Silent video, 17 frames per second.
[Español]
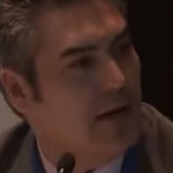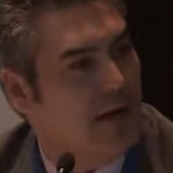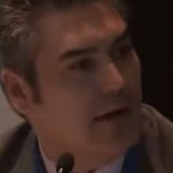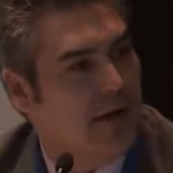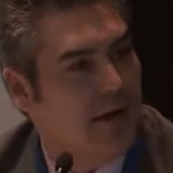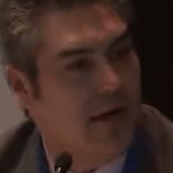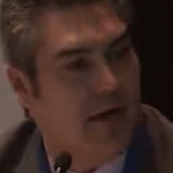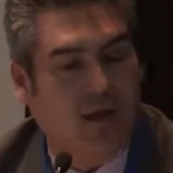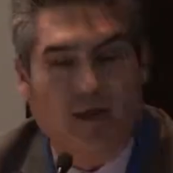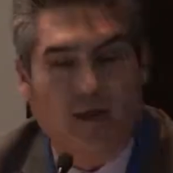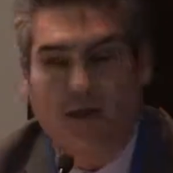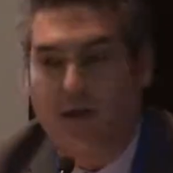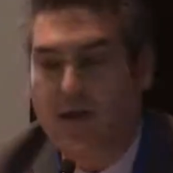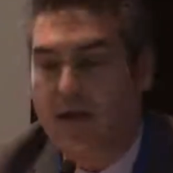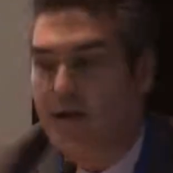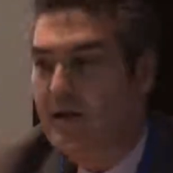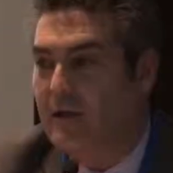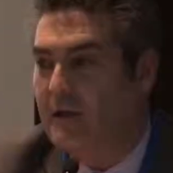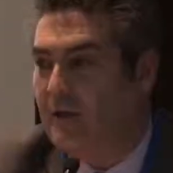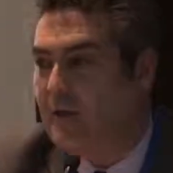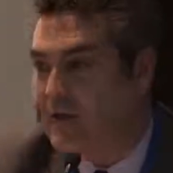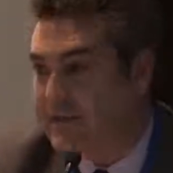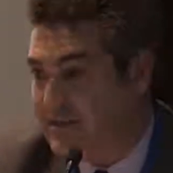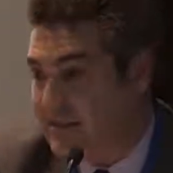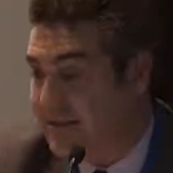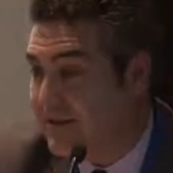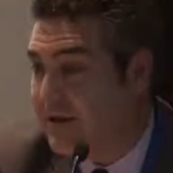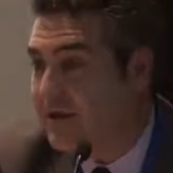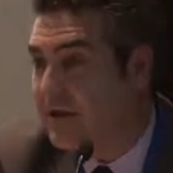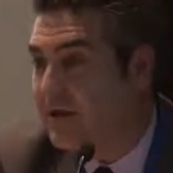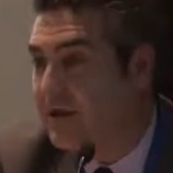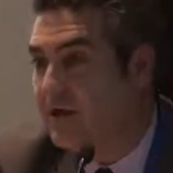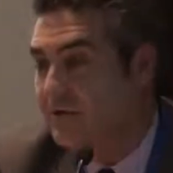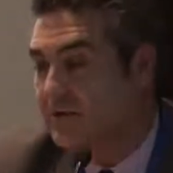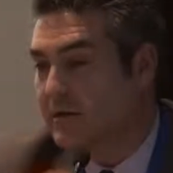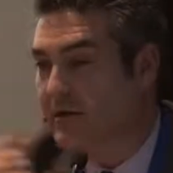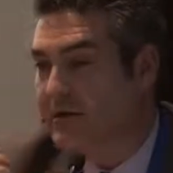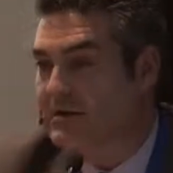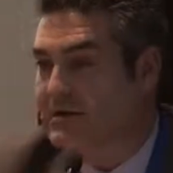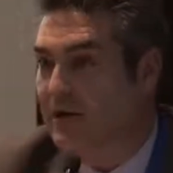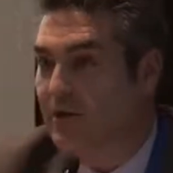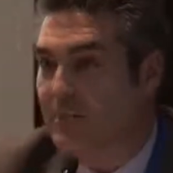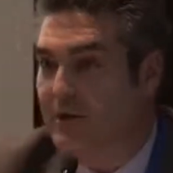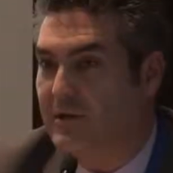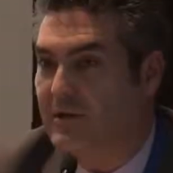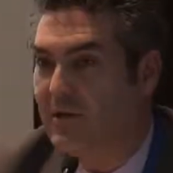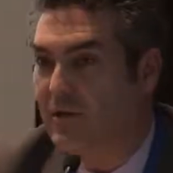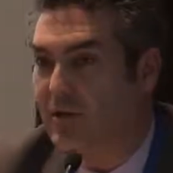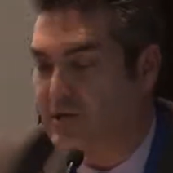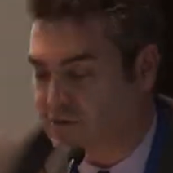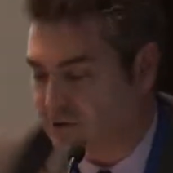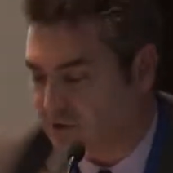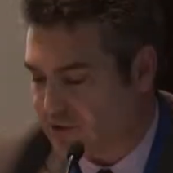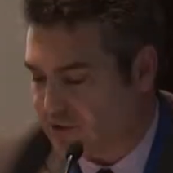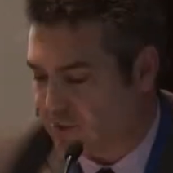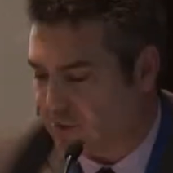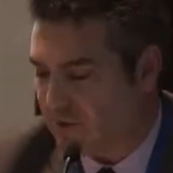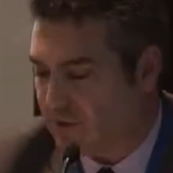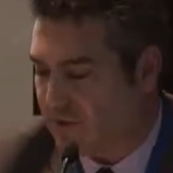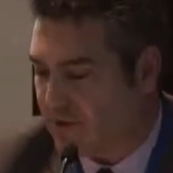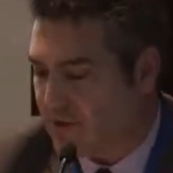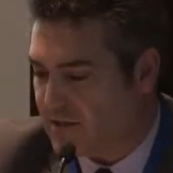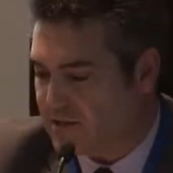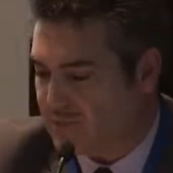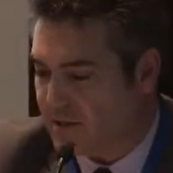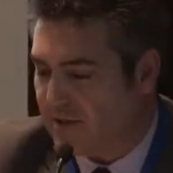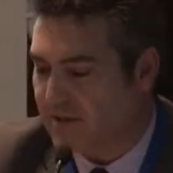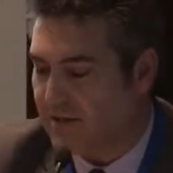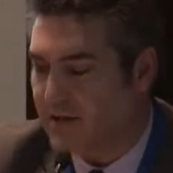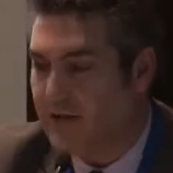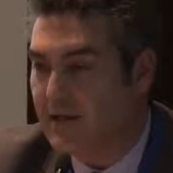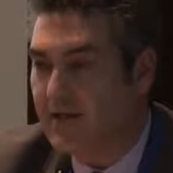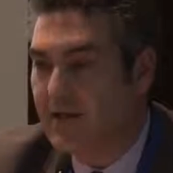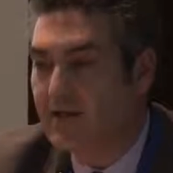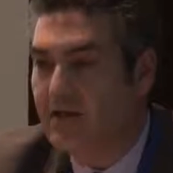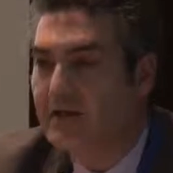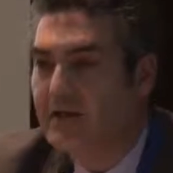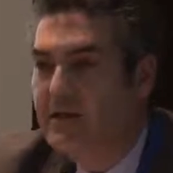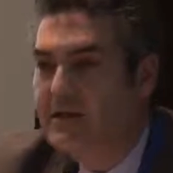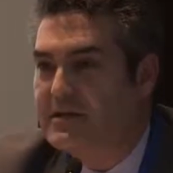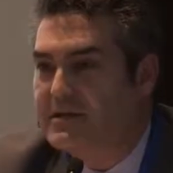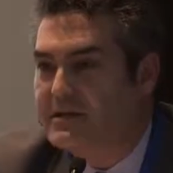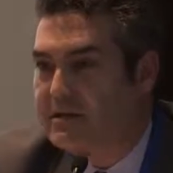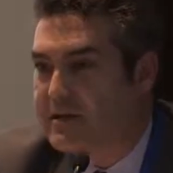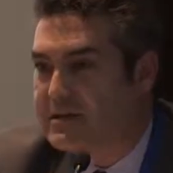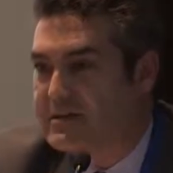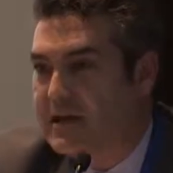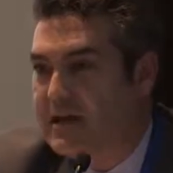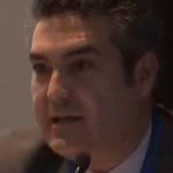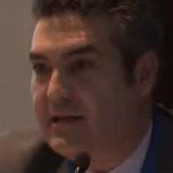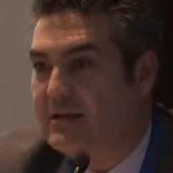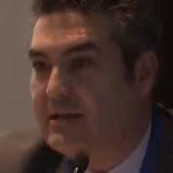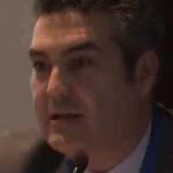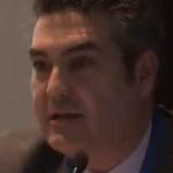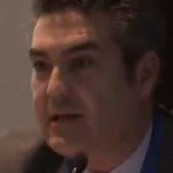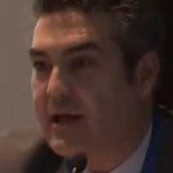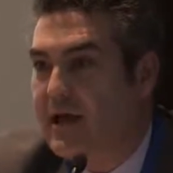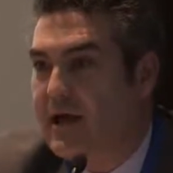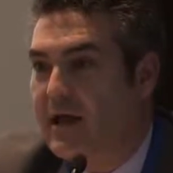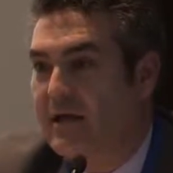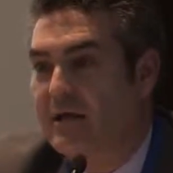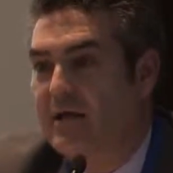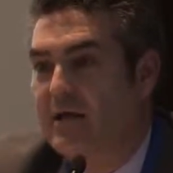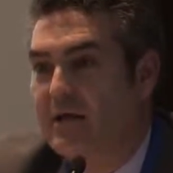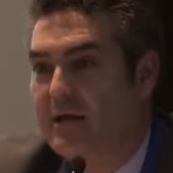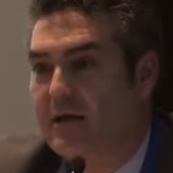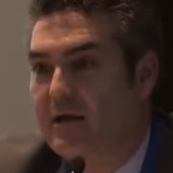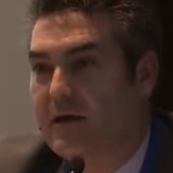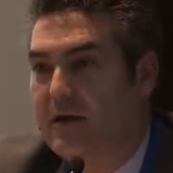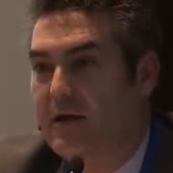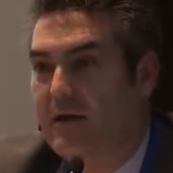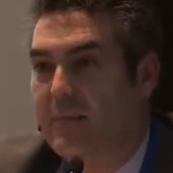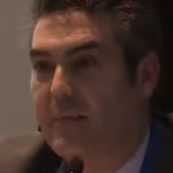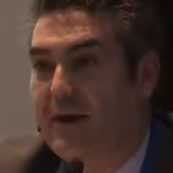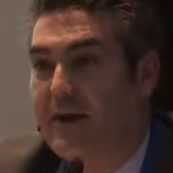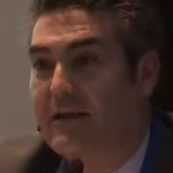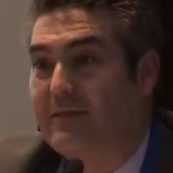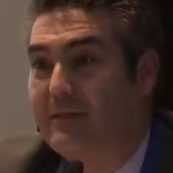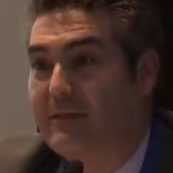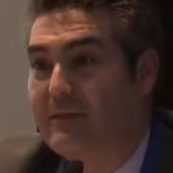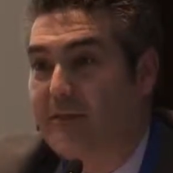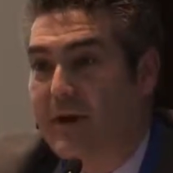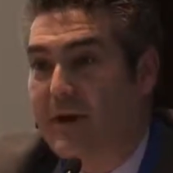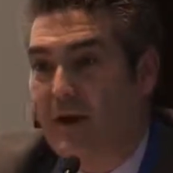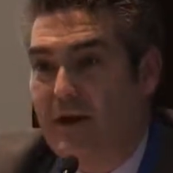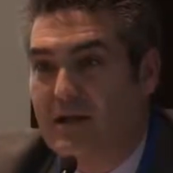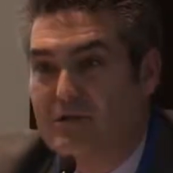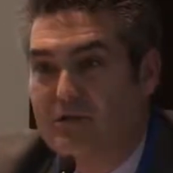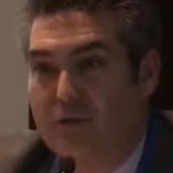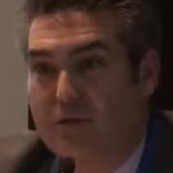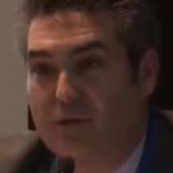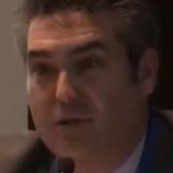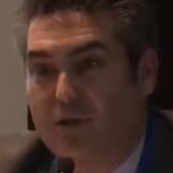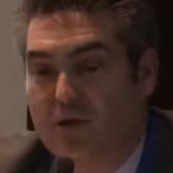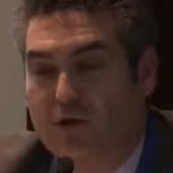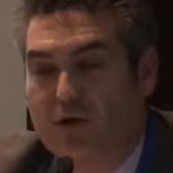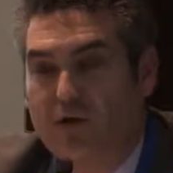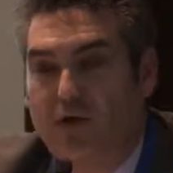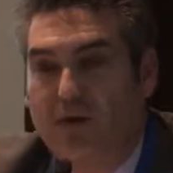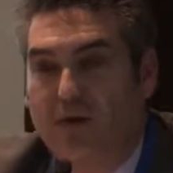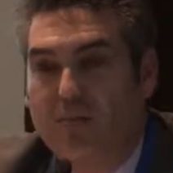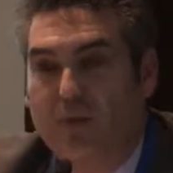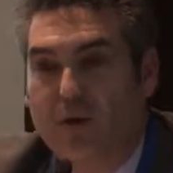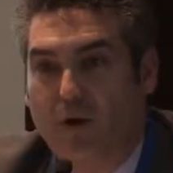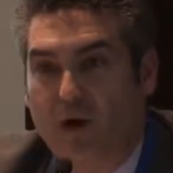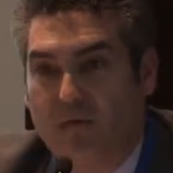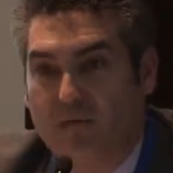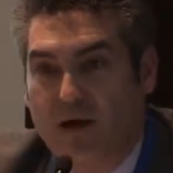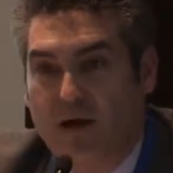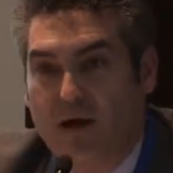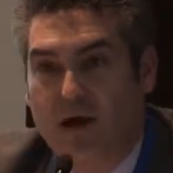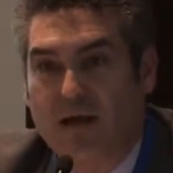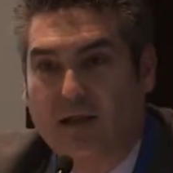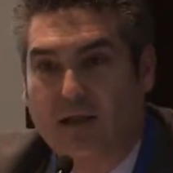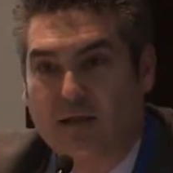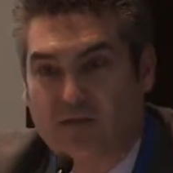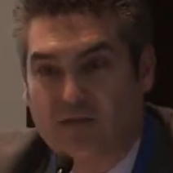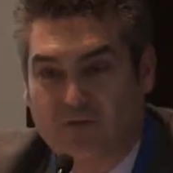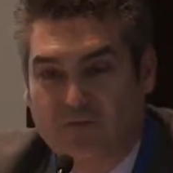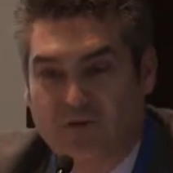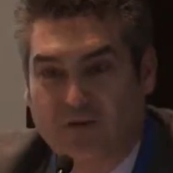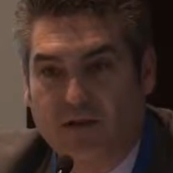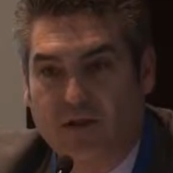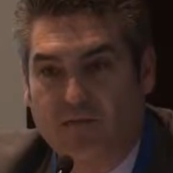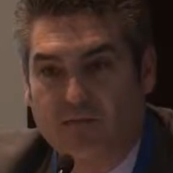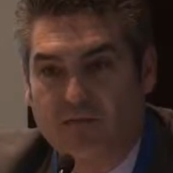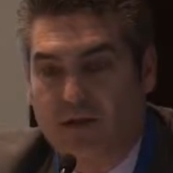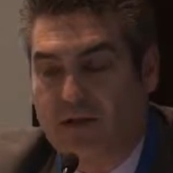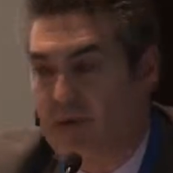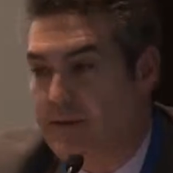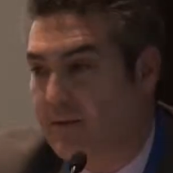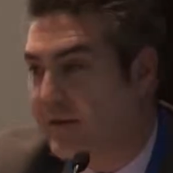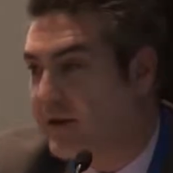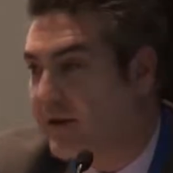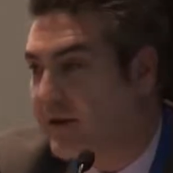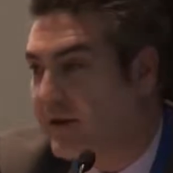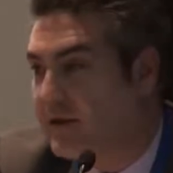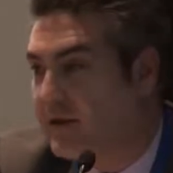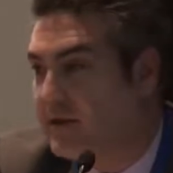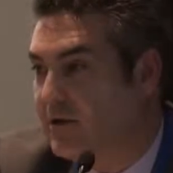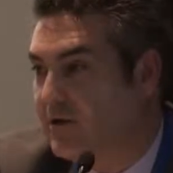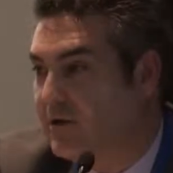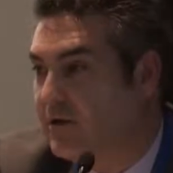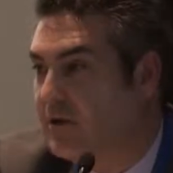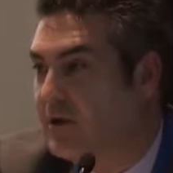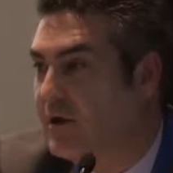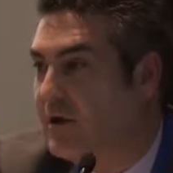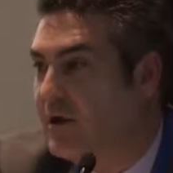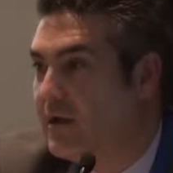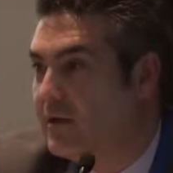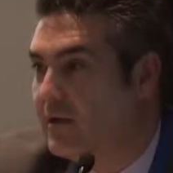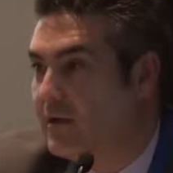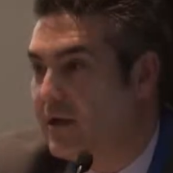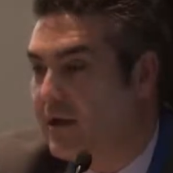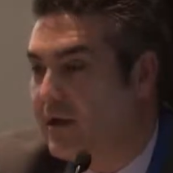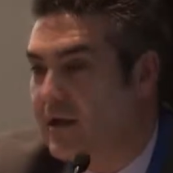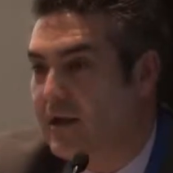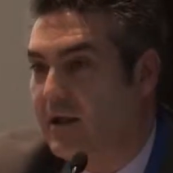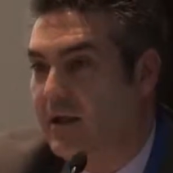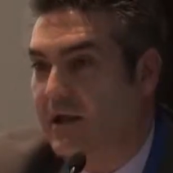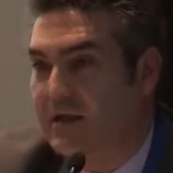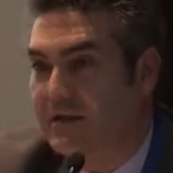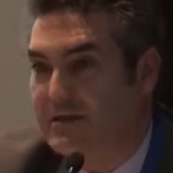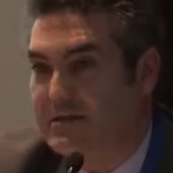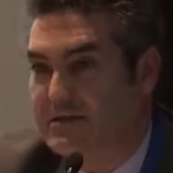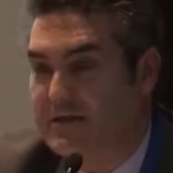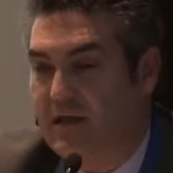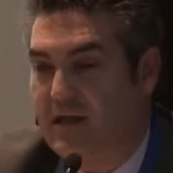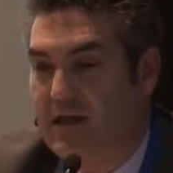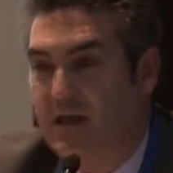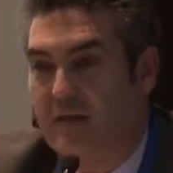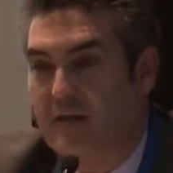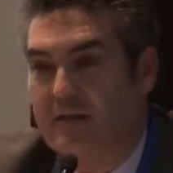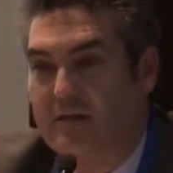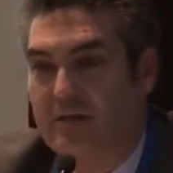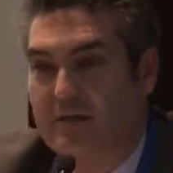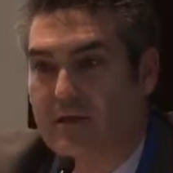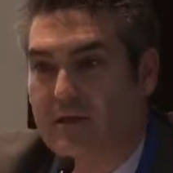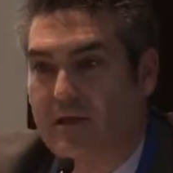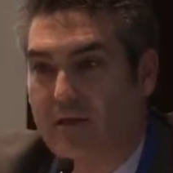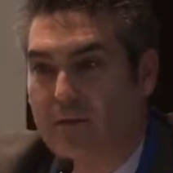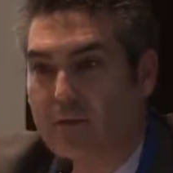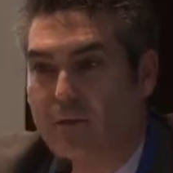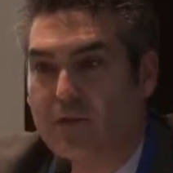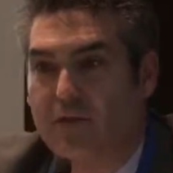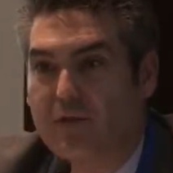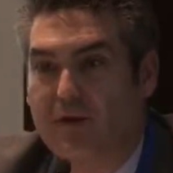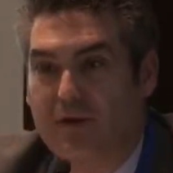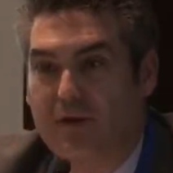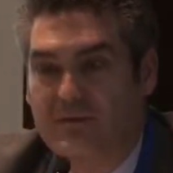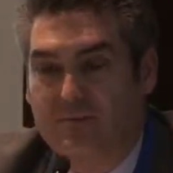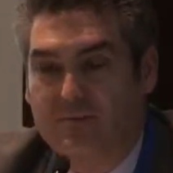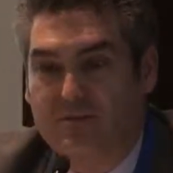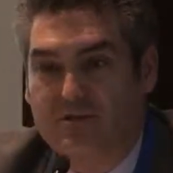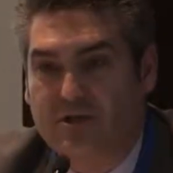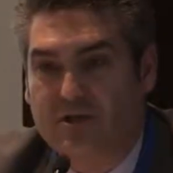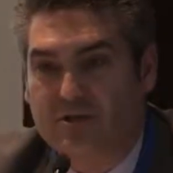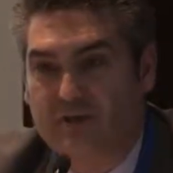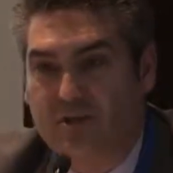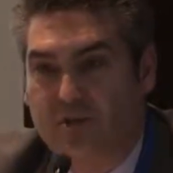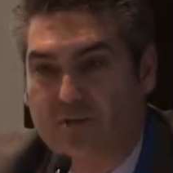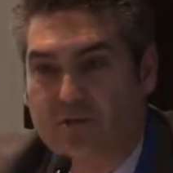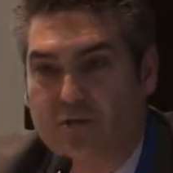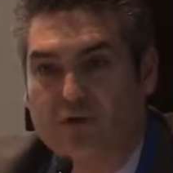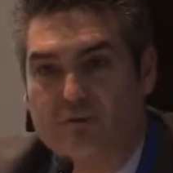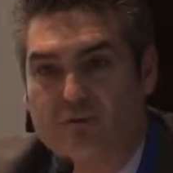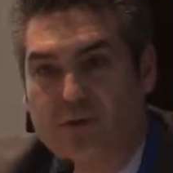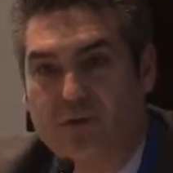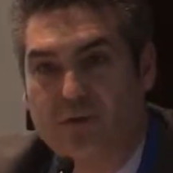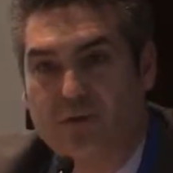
Eh, la estrategia, y se ha comentado en las otras ponencias durante el día, se basa en intentar participar en la solución del problema al que nos enfrentamos, el dilema energético de la necesidad de reducir las emisiones de CO2 para